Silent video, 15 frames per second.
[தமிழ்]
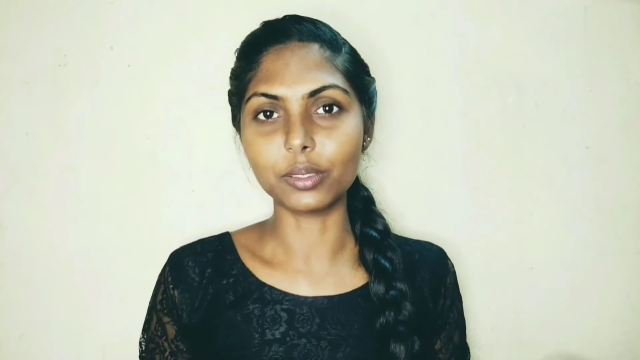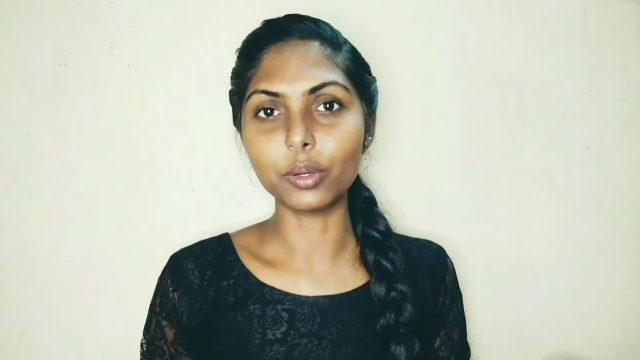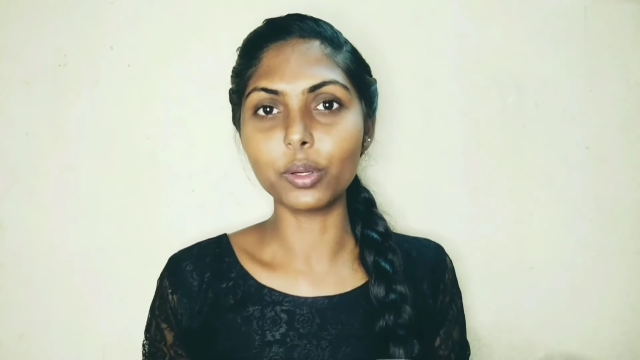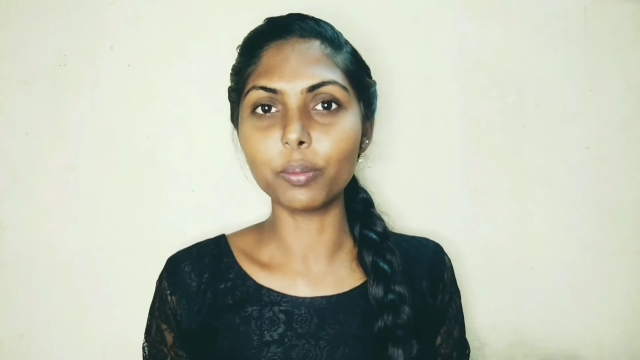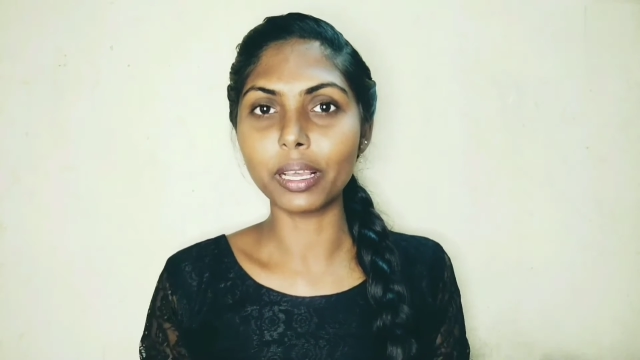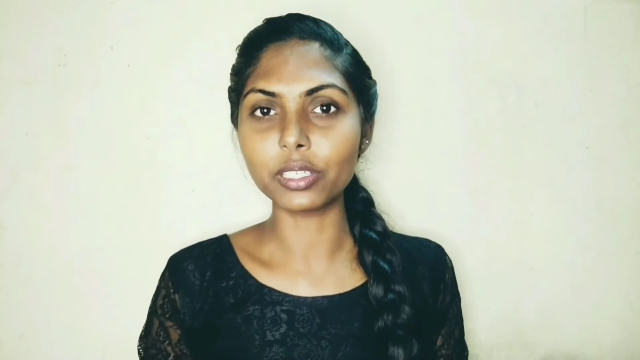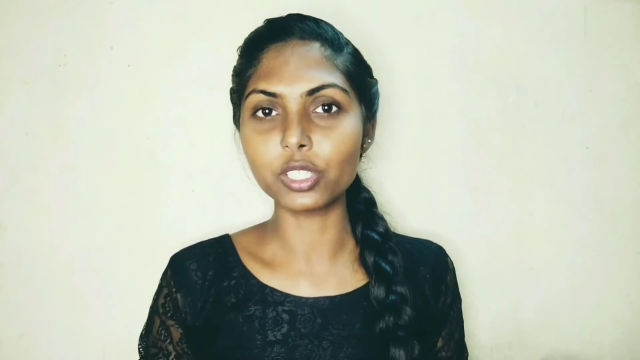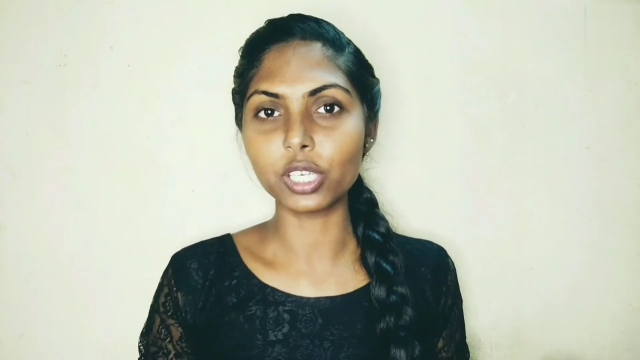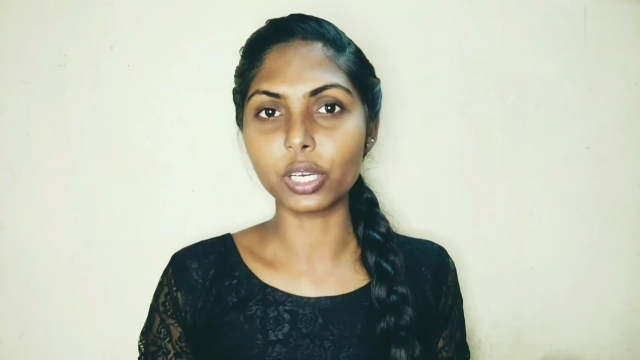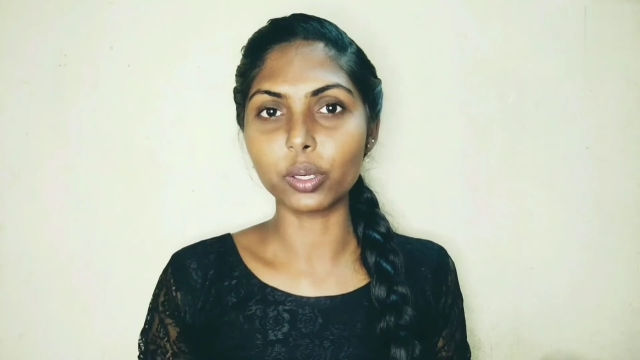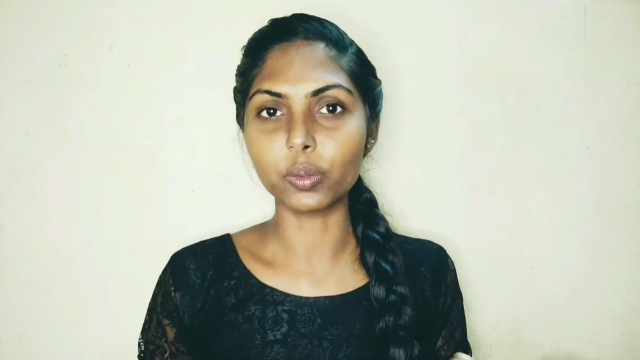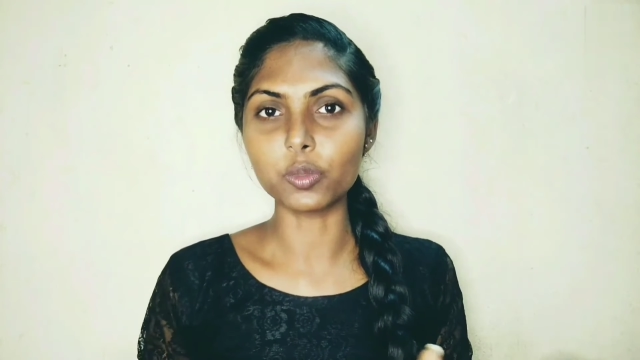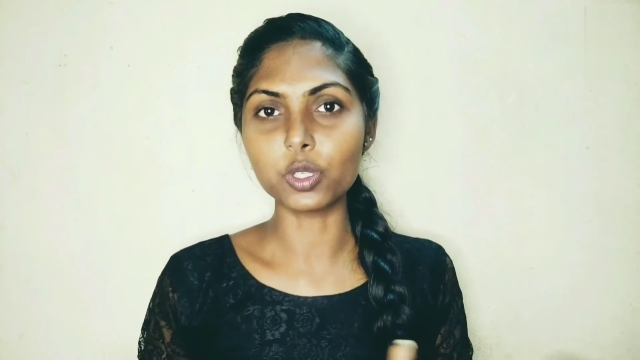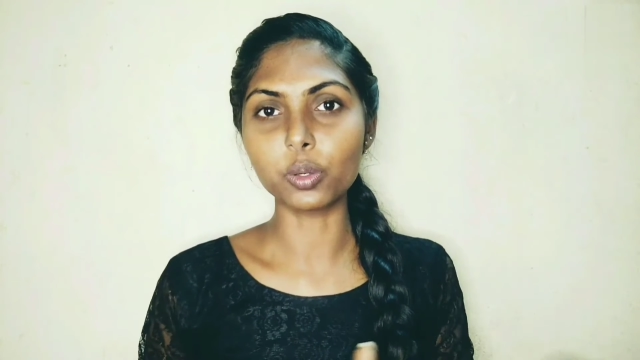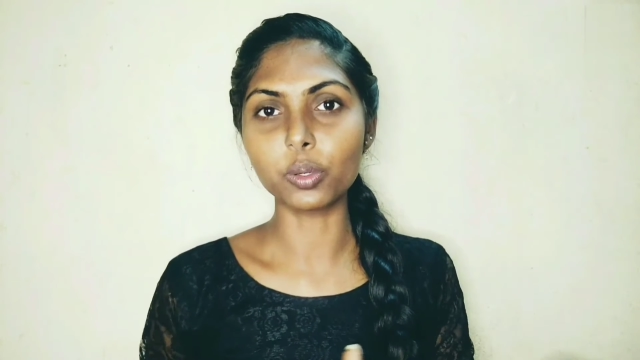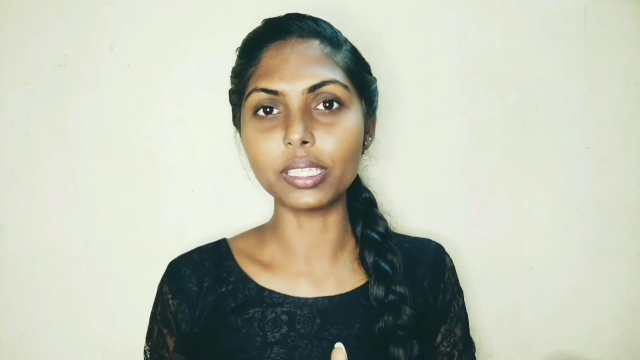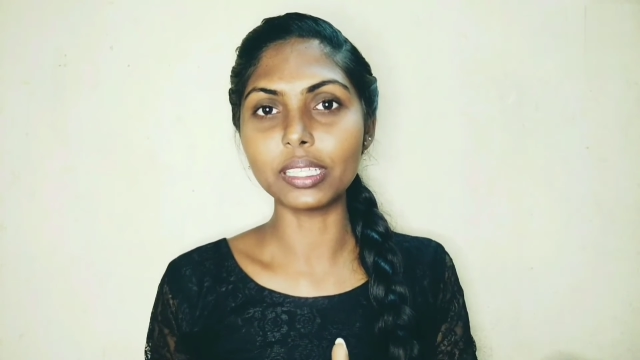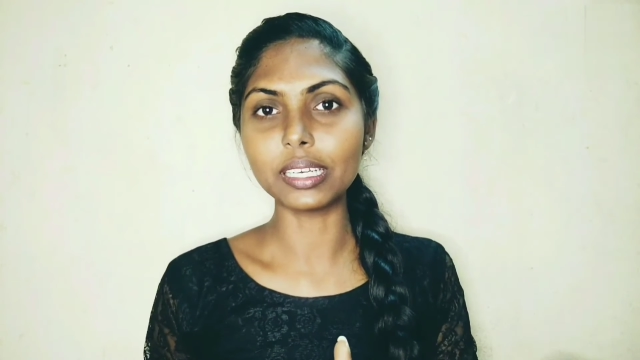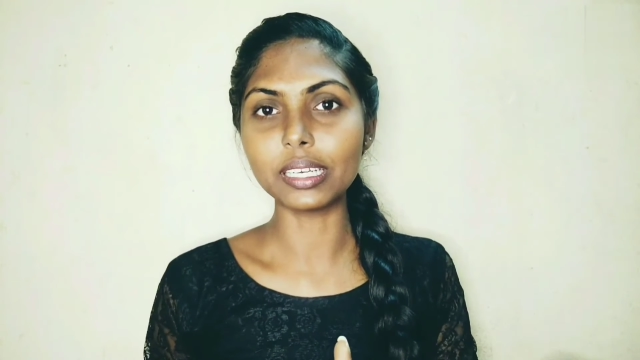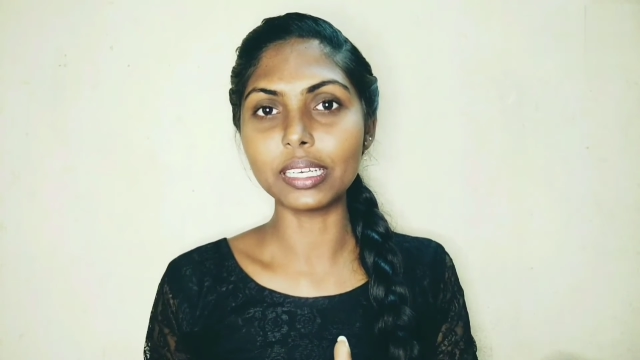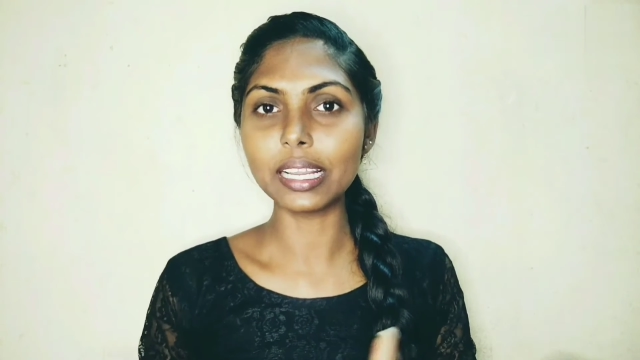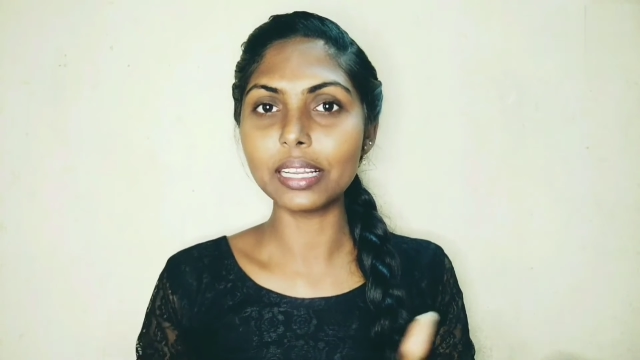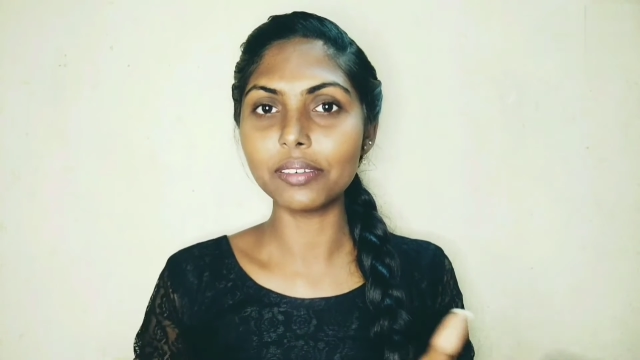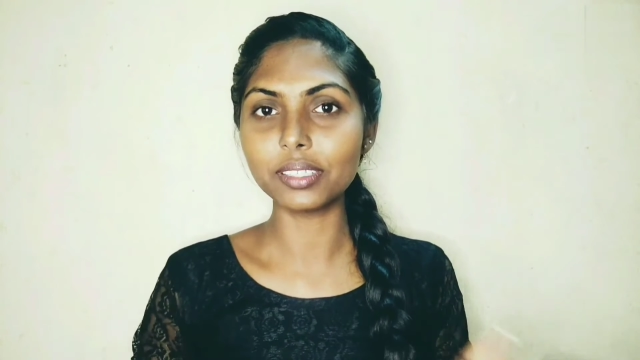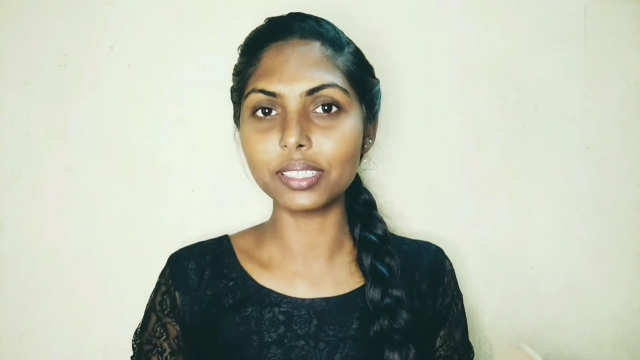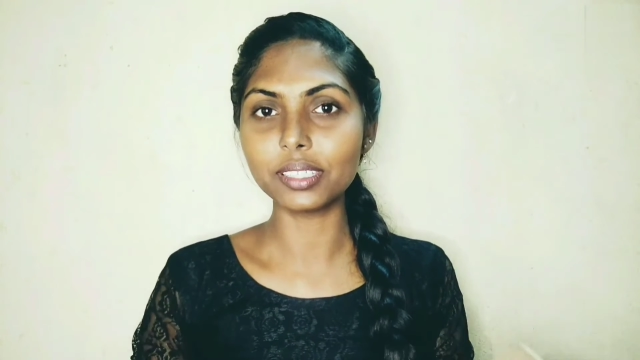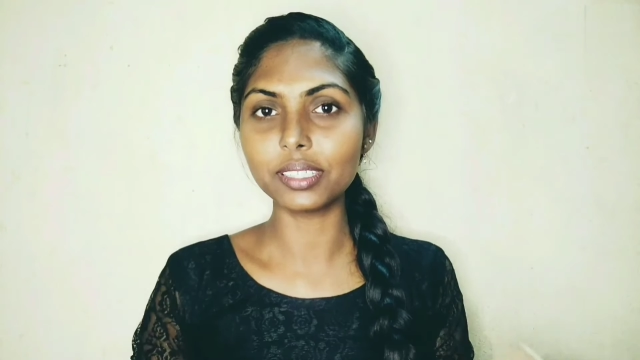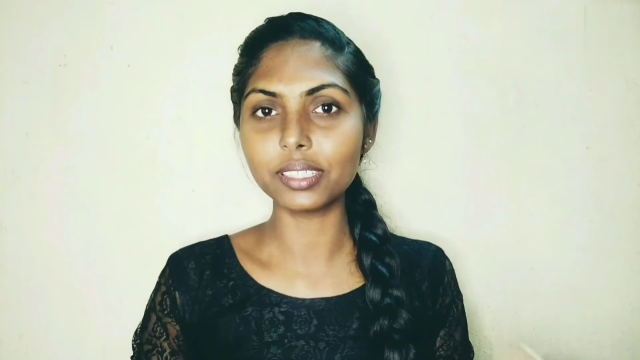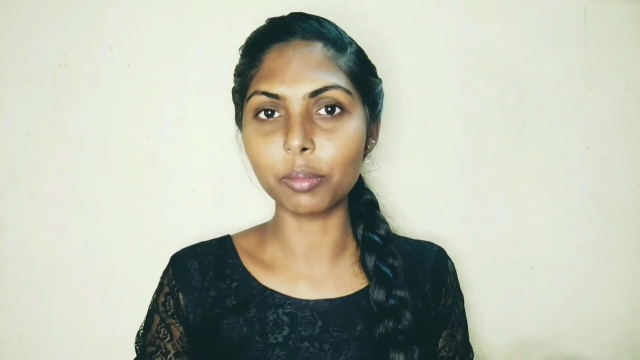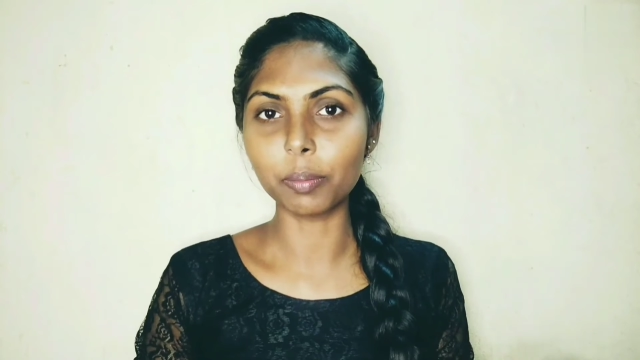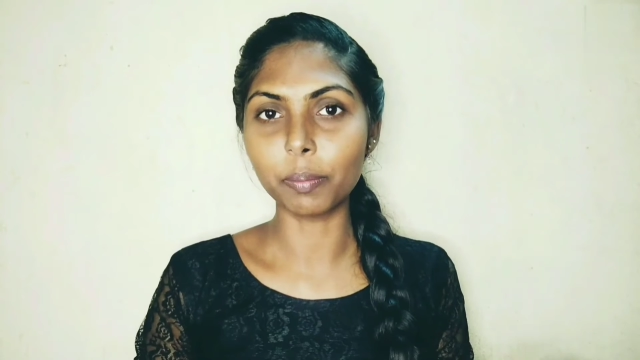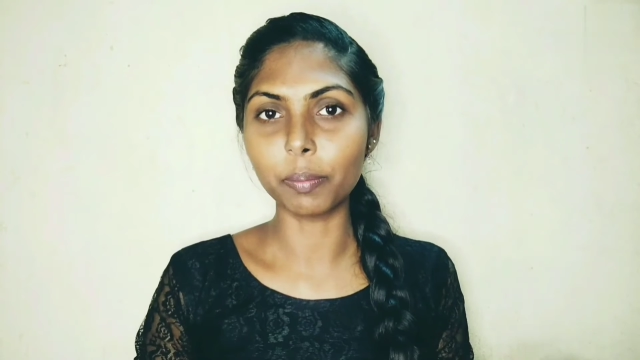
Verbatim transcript: ஒரு மேட்ச் ஆகும் ஸோ இந்த டேல வந்து இது நம்ம